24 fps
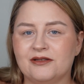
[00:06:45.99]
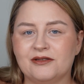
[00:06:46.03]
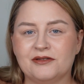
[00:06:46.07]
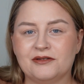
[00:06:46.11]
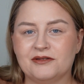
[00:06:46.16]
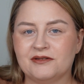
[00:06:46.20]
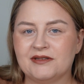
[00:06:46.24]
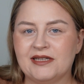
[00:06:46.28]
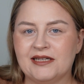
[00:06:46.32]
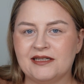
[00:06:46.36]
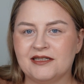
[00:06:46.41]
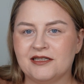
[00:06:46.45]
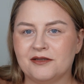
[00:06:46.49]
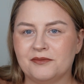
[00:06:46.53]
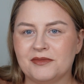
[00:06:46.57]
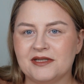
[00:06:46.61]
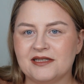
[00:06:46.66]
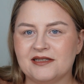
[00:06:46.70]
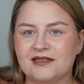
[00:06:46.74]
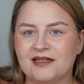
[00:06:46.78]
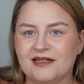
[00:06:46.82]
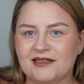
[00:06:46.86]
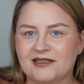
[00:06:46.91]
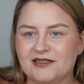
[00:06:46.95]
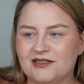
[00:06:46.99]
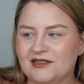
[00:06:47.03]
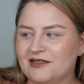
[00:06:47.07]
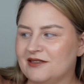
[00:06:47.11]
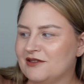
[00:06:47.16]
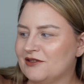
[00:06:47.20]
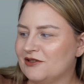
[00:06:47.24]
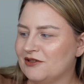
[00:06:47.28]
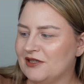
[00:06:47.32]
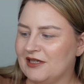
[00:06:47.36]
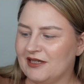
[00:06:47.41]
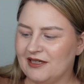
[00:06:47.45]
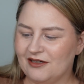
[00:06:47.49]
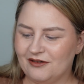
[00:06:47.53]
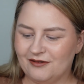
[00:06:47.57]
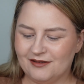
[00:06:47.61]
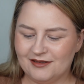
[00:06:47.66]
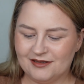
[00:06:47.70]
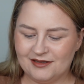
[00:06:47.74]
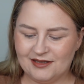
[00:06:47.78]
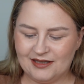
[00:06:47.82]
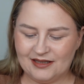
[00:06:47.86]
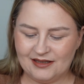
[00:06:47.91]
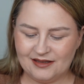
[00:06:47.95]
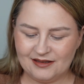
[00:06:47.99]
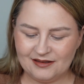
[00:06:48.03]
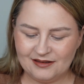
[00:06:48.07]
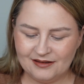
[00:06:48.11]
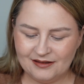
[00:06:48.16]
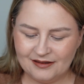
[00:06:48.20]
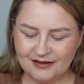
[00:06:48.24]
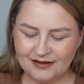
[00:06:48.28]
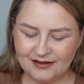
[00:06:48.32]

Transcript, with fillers: to dajcie mi znać, czy coś takiego istnieje.